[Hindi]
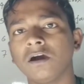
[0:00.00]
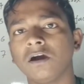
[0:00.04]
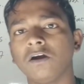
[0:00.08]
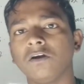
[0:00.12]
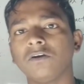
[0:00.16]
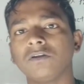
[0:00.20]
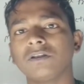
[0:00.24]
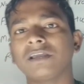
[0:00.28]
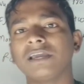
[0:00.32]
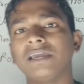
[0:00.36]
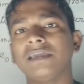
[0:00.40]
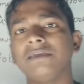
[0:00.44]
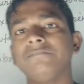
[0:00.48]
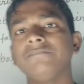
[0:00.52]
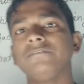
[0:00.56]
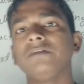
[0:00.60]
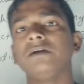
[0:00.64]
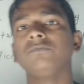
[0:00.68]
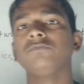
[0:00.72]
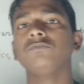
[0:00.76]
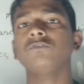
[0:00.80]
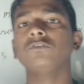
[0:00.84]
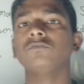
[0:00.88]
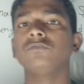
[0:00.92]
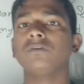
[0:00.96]
और कैम
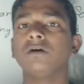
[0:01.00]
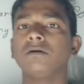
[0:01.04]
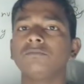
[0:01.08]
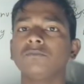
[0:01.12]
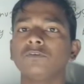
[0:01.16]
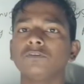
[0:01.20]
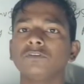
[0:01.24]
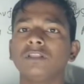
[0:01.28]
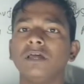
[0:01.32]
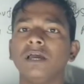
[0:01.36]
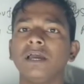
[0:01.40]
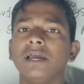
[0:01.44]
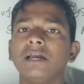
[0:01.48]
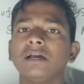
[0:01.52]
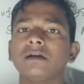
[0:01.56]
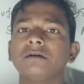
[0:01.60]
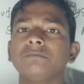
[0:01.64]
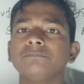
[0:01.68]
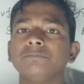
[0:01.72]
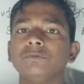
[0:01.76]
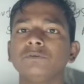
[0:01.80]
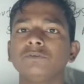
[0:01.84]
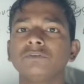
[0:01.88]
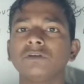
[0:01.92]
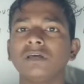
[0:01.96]
का फुल फॉर्म होता है
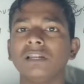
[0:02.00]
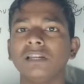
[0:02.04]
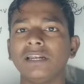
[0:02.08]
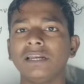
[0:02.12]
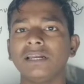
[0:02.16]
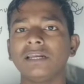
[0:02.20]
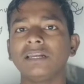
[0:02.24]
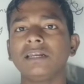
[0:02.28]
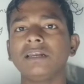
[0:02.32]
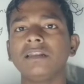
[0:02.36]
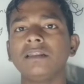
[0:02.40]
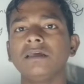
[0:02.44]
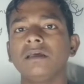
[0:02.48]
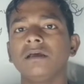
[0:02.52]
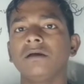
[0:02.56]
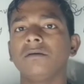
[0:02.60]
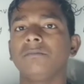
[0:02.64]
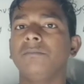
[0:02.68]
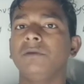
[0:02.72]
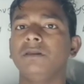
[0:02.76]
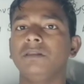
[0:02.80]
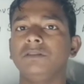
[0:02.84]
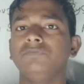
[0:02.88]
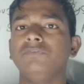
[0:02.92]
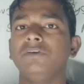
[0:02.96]
कंप्यूटर
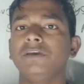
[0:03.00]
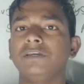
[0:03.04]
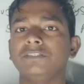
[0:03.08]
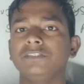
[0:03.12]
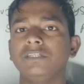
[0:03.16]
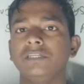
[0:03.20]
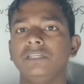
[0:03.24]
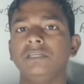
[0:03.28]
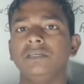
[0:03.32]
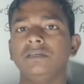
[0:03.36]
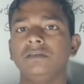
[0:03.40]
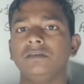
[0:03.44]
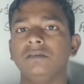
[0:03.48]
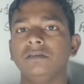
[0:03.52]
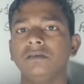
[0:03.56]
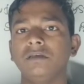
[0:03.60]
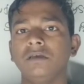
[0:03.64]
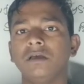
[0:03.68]
एडेड मैन्युफैक्चरिंग